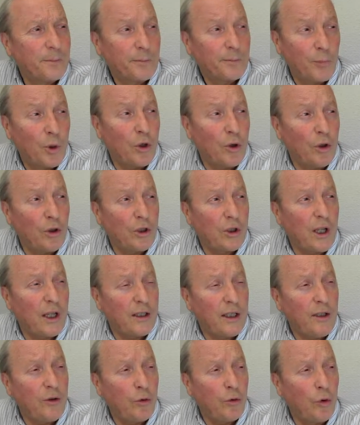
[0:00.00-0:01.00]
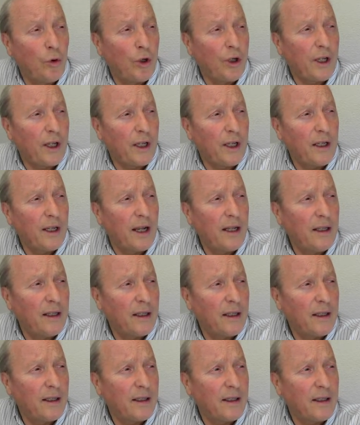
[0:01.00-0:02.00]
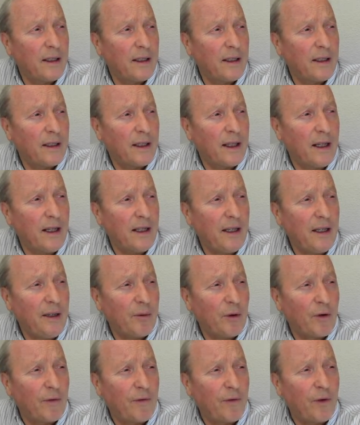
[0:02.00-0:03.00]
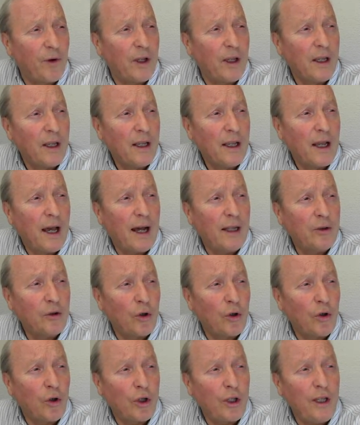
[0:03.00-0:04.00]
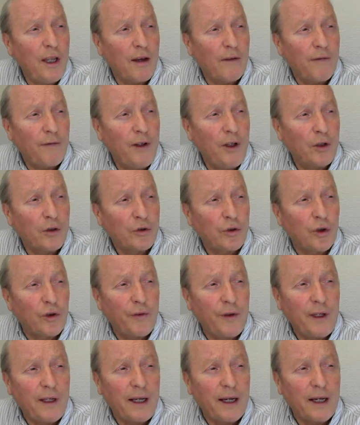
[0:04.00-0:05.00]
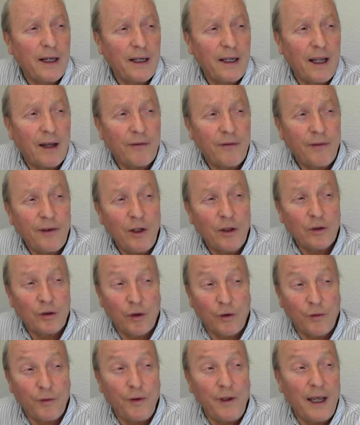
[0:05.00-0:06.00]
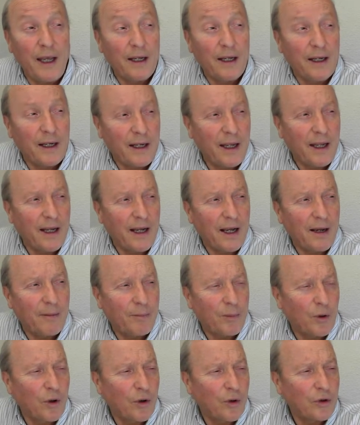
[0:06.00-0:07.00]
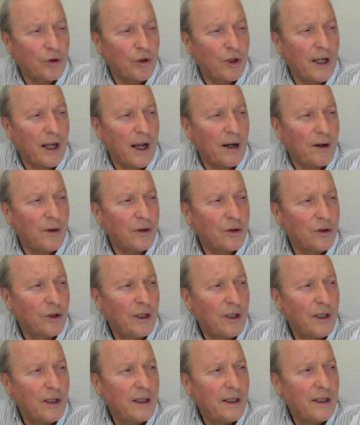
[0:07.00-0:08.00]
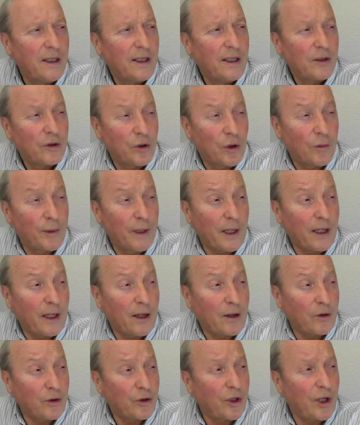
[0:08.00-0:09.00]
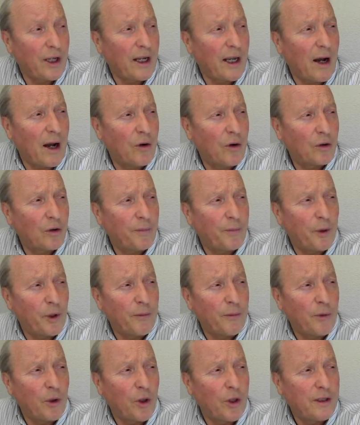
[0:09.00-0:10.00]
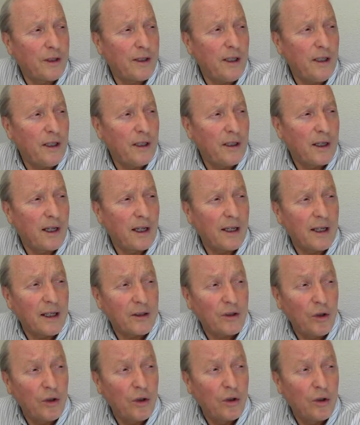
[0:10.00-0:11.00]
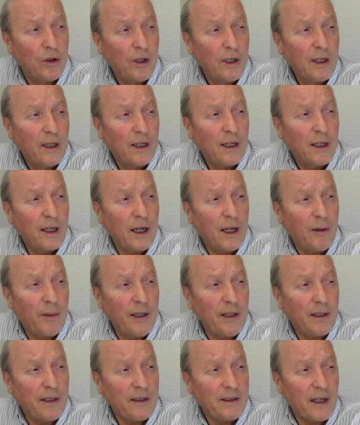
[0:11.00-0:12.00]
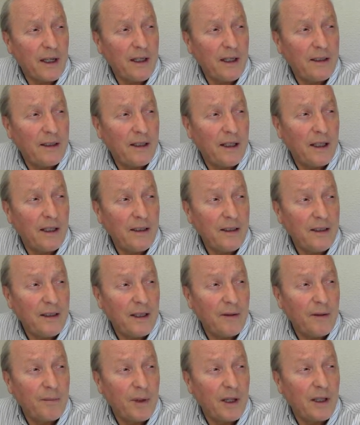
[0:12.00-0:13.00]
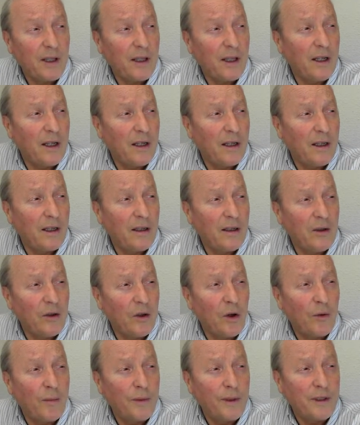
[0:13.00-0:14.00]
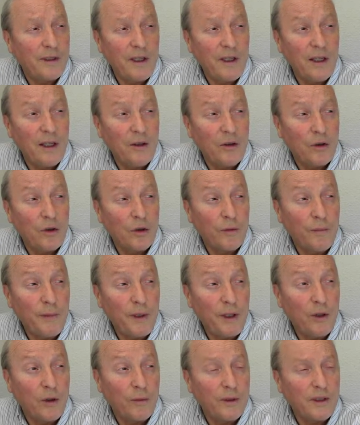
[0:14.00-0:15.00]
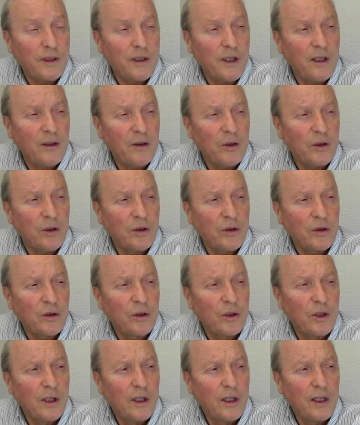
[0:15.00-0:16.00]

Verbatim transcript: bueno, el, título original del libro fue Antología Filosófica, la filosofía griega, por José Gaos. Sobre José Gaos podemos decir que nació el 26 de diciembre del 900, 1900,